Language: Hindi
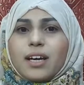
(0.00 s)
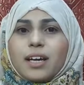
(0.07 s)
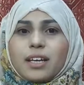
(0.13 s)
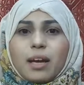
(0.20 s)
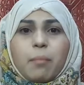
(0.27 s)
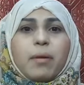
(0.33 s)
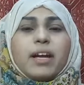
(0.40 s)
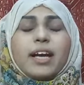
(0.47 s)

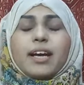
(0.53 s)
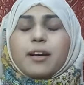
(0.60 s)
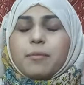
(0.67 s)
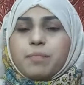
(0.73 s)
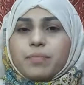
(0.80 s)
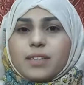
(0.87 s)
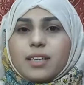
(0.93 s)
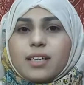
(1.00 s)
नंबर एक
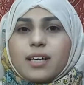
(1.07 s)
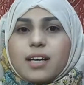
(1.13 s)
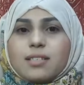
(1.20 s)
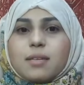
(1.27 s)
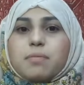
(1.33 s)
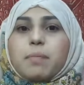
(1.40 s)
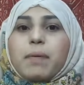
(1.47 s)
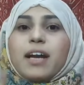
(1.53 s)

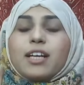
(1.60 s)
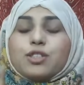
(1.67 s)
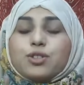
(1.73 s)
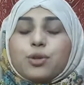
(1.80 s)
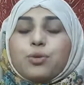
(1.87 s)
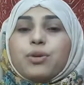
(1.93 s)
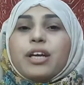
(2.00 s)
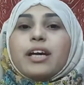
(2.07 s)
सबसे पहले
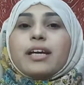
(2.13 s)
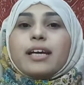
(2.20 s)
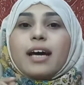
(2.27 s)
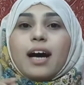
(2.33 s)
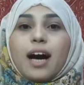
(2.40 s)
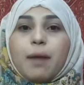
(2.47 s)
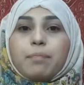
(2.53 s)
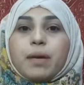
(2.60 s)
जरूरी है कि
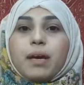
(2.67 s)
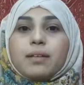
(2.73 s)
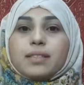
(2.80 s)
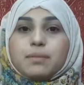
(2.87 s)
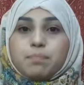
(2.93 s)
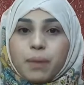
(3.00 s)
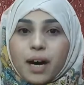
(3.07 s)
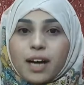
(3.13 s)
आपके
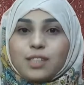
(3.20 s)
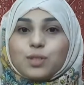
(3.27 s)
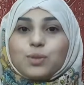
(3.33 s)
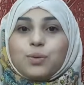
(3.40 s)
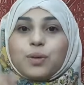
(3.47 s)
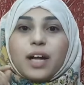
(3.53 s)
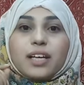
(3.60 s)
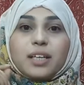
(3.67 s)
पास
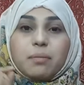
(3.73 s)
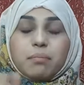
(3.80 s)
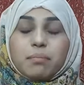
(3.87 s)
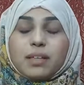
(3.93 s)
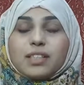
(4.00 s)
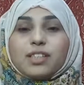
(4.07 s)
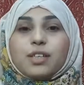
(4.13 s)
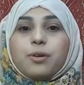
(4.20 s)
खुदा की
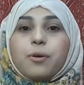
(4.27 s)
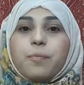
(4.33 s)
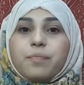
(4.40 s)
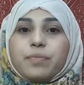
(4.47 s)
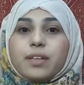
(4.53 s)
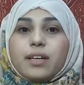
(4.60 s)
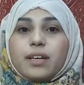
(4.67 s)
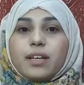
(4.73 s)
मर्जी हो
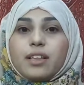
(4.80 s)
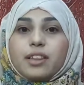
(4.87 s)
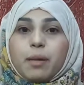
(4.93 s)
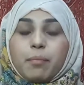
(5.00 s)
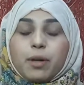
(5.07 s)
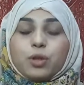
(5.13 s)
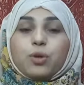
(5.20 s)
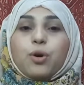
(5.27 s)

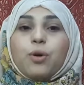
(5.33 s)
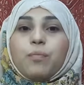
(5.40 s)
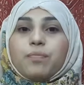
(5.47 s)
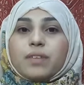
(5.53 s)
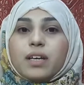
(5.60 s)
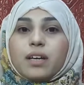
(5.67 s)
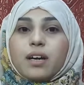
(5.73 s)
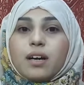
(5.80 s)
नंबर दो
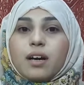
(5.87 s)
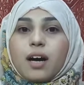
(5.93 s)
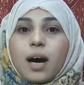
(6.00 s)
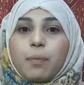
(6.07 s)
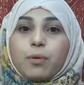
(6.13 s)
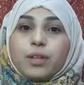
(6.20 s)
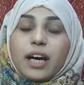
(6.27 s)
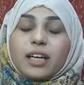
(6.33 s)

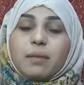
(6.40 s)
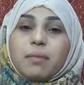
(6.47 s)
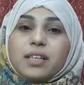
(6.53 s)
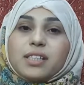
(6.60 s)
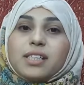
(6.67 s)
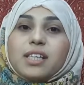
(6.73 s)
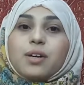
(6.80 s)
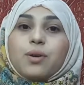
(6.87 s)
आप खुदा की
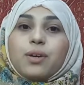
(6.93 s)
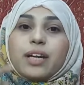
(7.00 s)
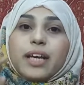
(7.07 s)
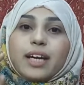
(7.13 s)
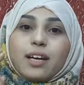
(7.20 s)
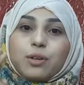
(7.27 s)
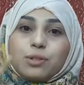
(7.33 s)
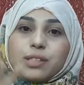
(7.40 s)
मर्जी को
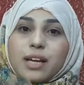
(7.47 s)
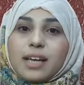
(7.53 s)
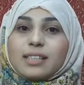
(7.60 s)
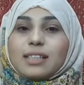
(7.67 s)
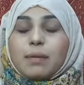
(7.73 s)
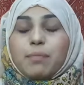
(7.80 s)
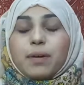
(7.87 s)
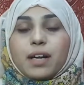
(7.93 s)
लेकर उस
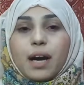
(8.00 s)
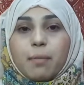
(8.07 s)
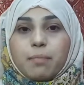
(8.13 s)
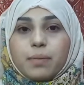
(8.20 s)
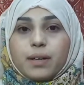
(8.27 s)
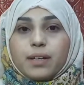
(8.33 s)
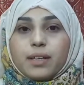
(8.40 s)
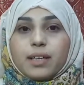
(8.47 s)
रास्ते पर आप
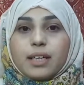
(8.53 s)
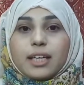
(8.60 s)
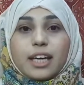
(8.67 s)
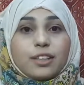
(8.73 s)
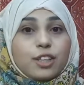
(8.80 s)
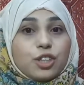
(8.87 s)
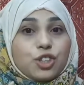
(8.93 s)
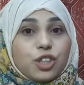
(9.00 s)
के
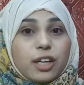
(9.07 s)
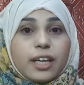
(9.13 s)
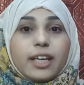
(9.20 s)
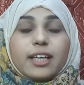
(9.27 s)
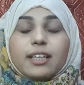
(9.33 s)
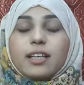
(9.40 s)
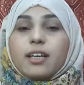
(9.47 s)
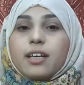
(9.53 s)
अंदर चलने
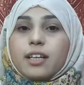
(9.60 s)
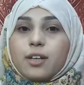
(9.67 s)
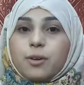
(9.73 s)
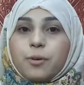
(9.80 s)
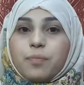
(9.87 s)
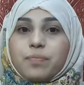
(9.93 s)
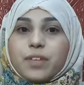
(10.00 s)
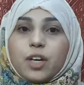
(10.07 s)
की दलेरी
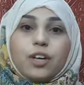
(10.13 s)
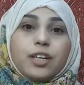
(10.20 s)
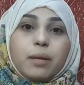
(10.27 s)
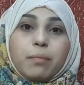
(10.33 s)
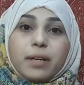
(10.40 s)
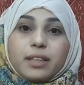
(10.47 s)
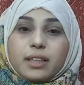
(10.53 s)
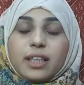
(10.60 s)
हो और
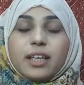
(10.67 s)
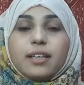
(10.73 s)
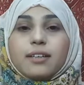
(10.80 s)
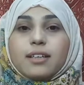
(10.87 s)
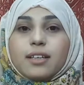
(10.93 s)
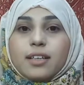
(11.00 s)
नंबर तीन